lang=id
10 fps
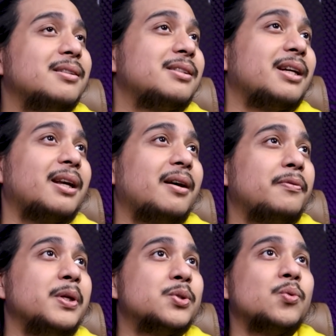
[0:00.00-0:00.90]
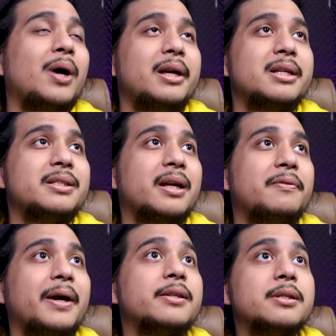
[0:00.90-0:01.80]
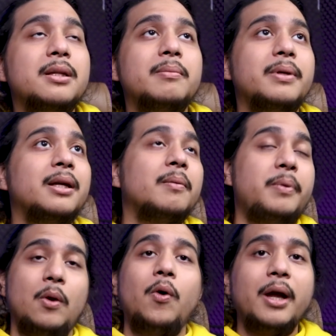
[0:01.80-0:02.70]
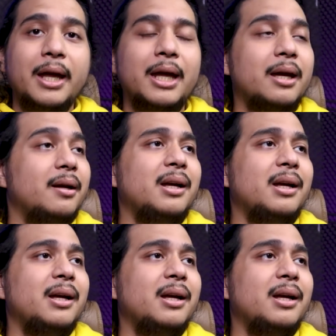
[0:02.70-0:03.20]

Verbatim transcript: secara visual dan secara fight scene lebih lebih oke. Okay.